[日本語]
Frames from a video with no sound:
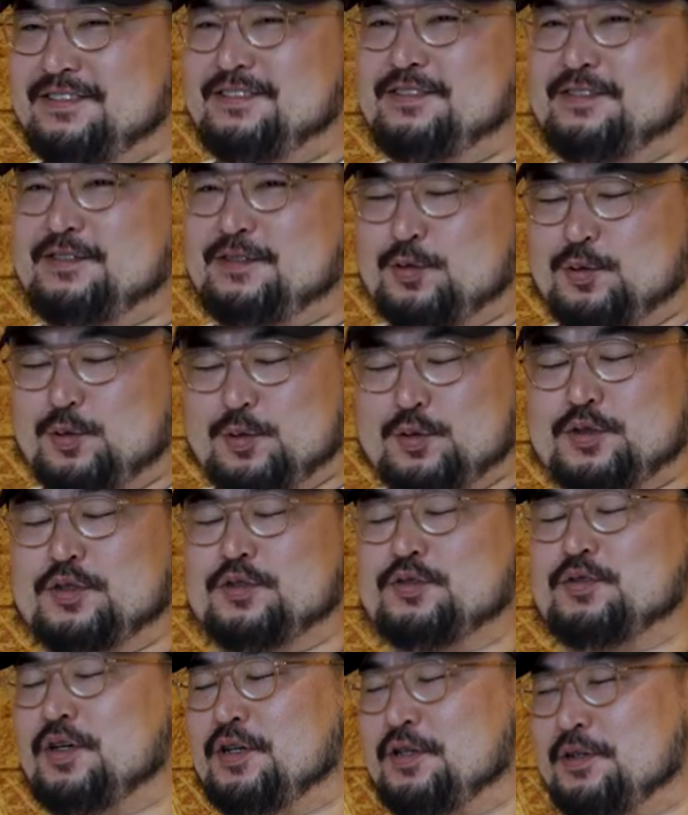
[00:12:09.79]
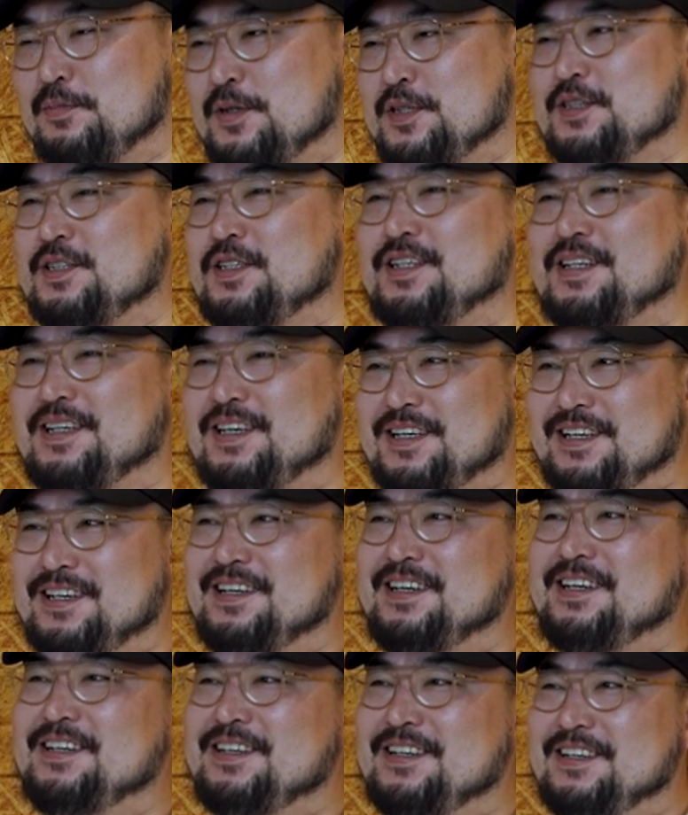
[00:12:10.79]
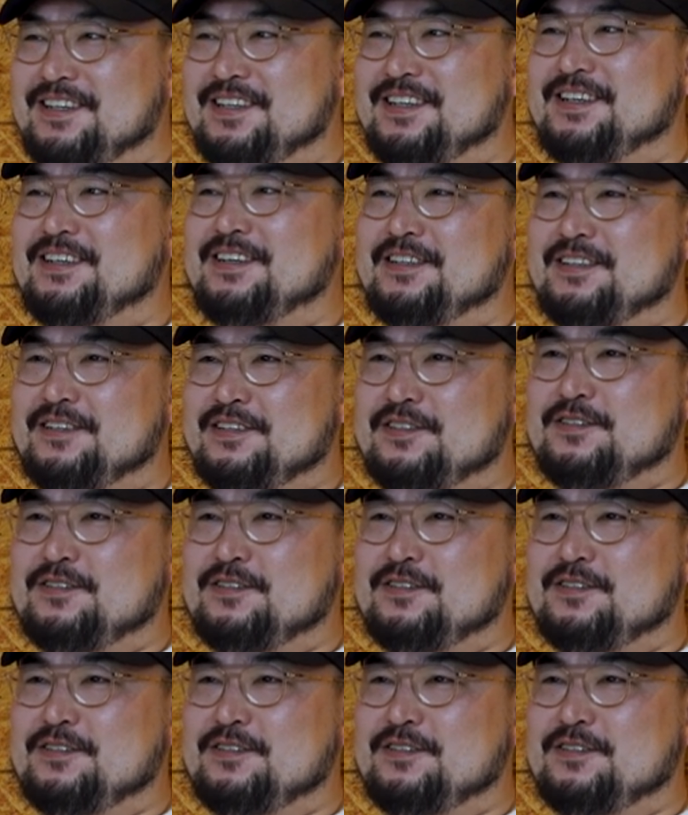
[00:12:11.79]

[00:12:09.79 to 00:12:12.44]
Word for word: 雪豪雪ありまし、ね、豪雪あります今年